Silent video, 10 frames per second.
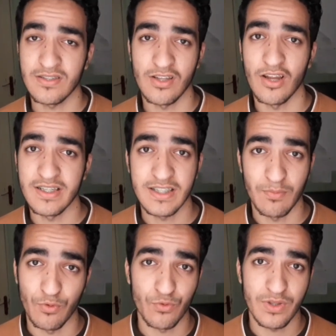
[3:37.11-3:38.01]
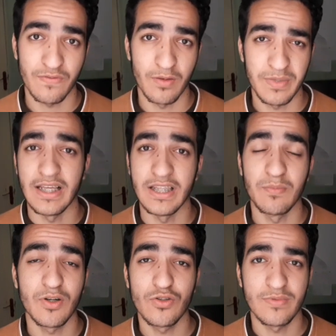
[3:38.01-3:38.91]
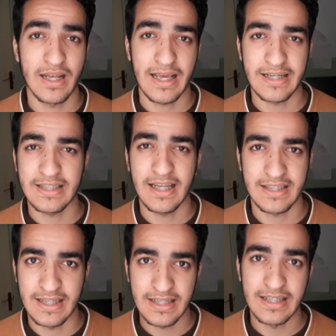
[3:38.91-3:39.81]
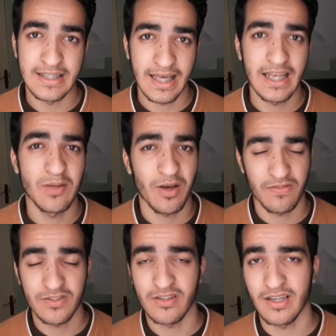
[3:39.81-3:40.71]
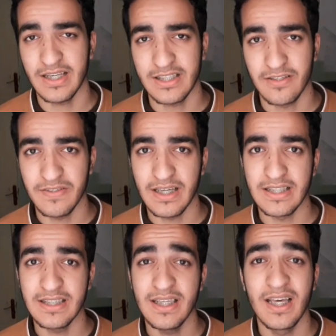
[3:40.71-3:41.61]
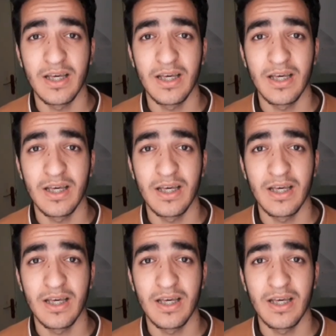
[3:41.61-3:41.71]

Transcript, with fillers: الصلاه لسه موجوده في البيت لان برضو من الحاجات اللي هتخلينا نتغلب على الفتره اللي احنا فيها دي